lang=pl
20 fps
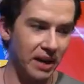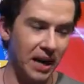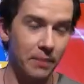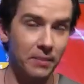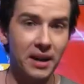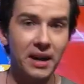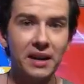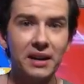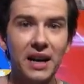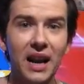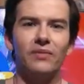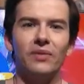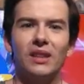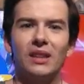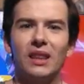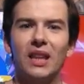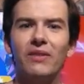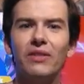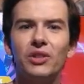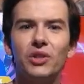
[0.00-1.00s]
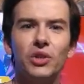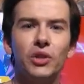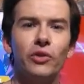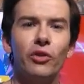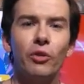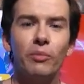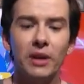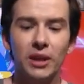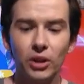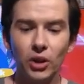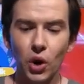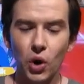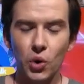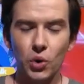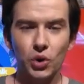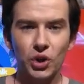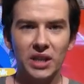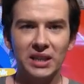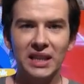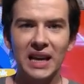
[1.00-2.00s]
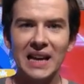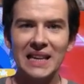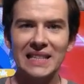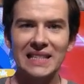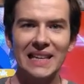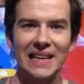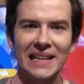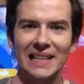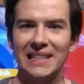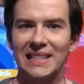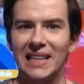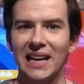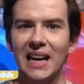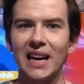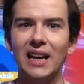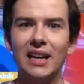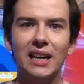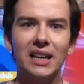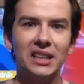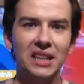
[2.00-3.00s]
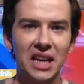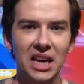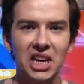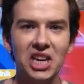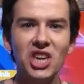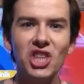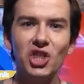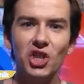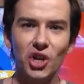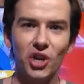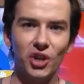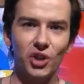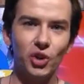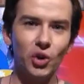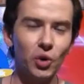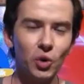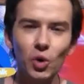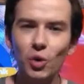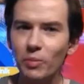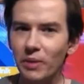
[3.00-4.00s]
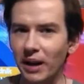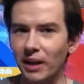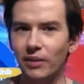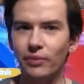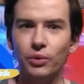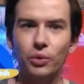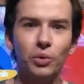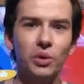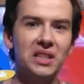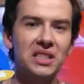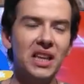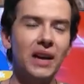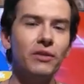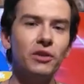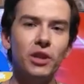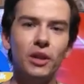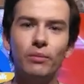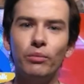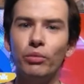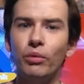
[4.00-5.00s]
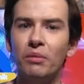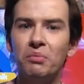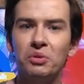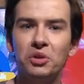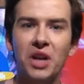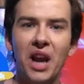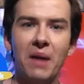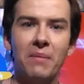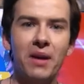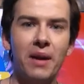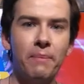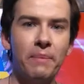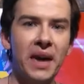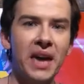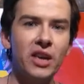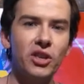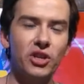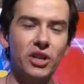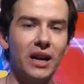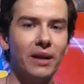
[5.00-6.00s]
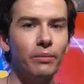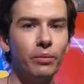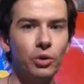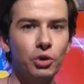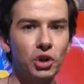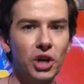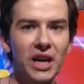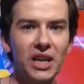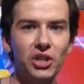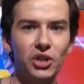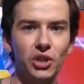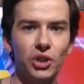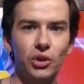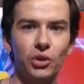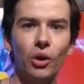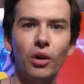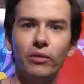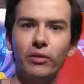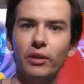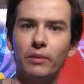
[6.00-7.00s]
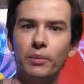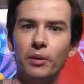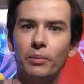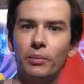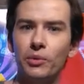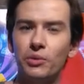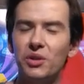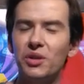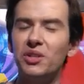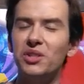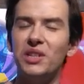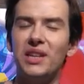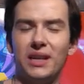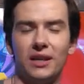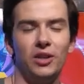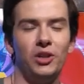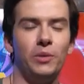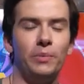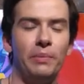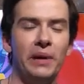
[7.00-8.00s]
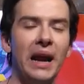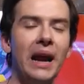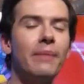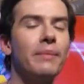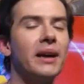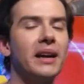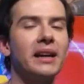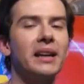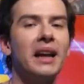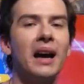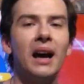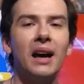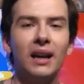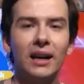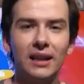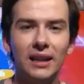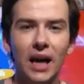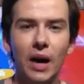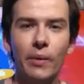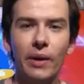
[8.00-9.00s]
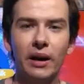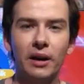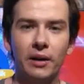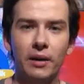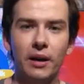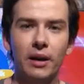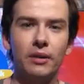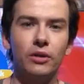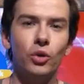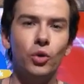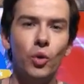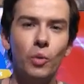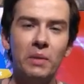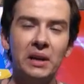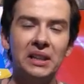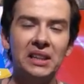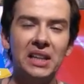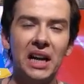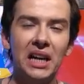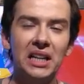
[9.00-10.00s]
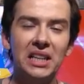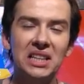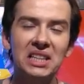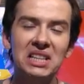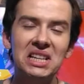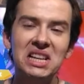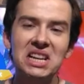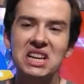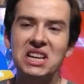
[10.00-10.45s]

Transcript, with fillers: premier nawet zdziwiło mnie to, że ta sekcja, e, te hity, dokument, w których zawsze było przynajmniej 5 albo 6 nowych propozycji jakichś premier na kanałach e, dokumentalnych,